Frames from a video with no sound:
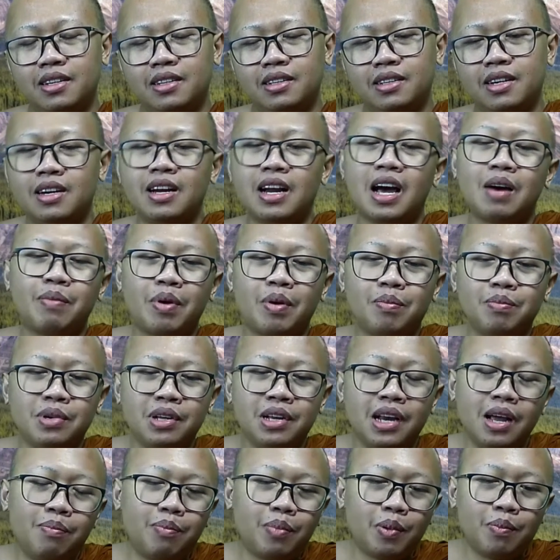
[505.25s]
dan
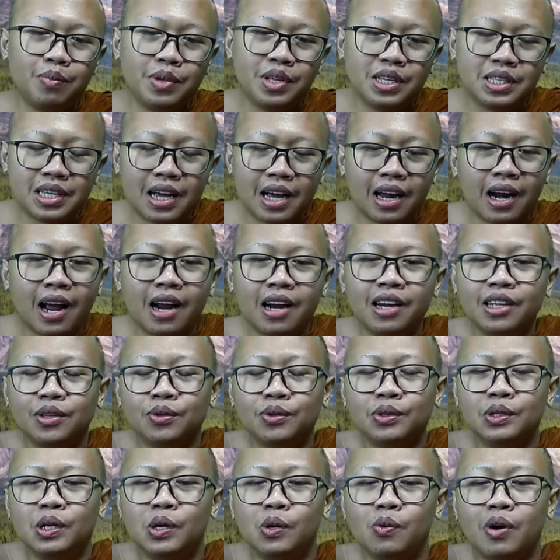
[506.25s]
apabila pembicaraan itu
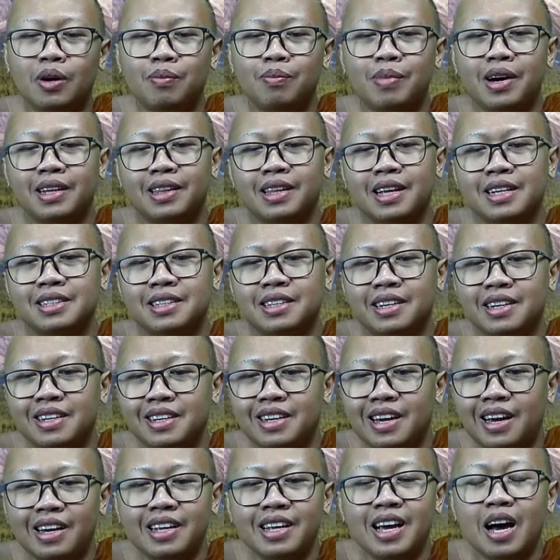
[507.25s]
di luar batas
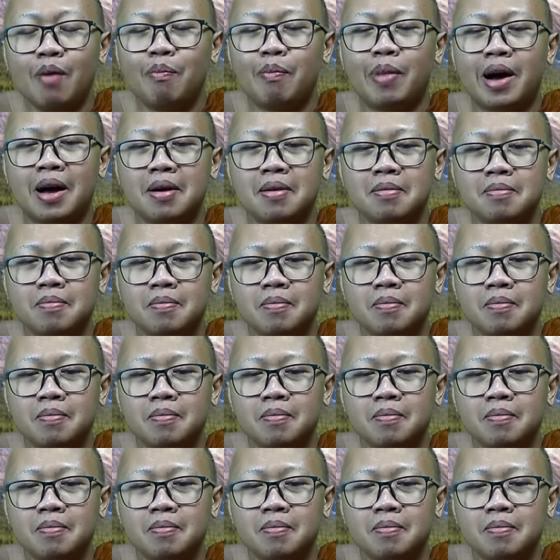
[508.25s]
seringkali apa?